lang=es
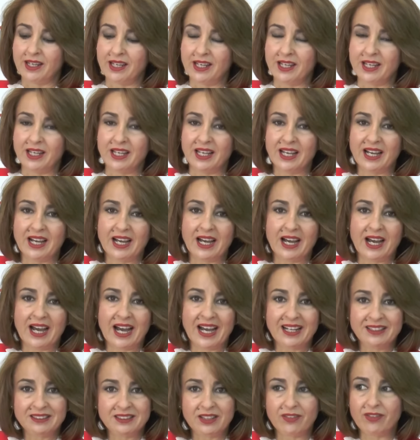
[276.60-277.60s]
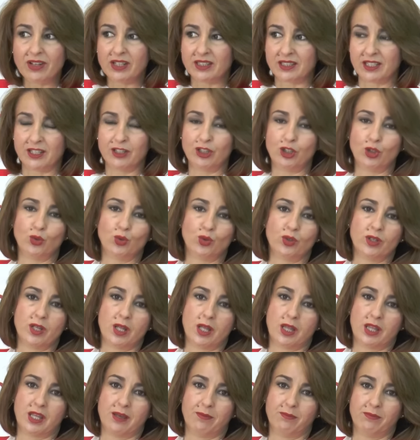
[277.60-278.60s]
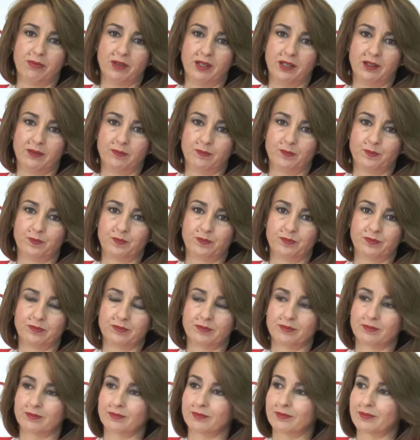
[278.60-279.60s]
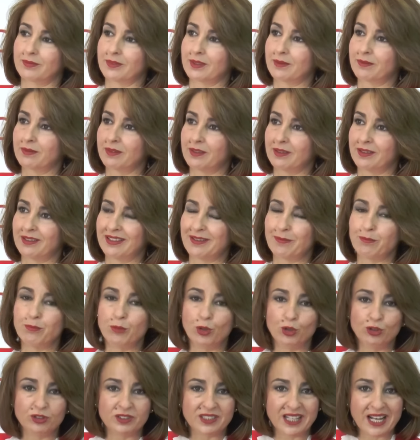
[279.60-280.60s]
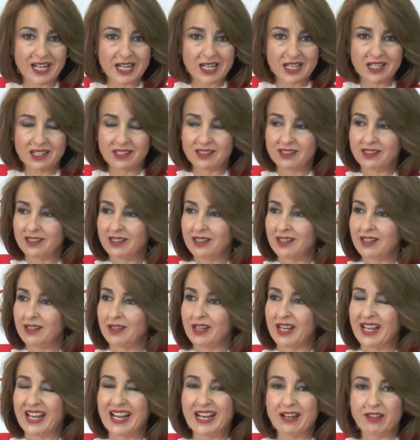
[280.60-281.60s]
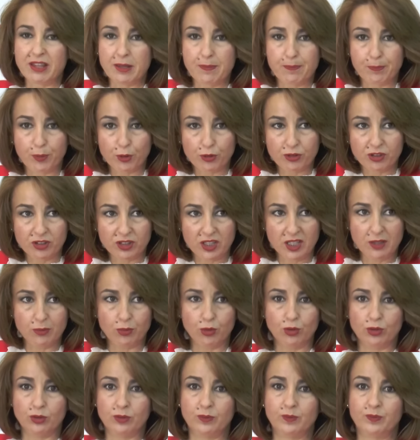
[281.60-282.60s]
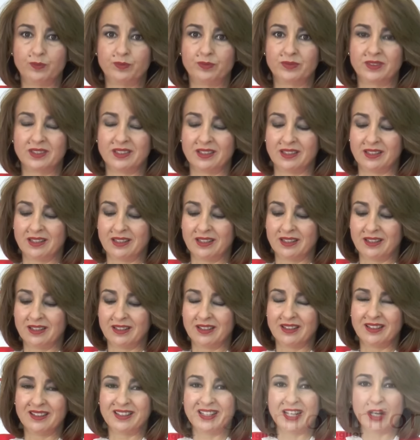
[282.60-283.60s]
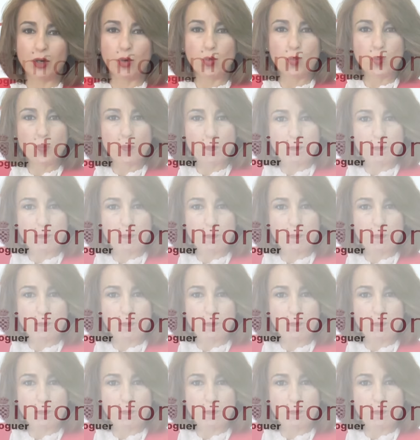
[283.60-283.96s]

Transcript: eh, antes del 31 de diciembre. Montar el dispositivo de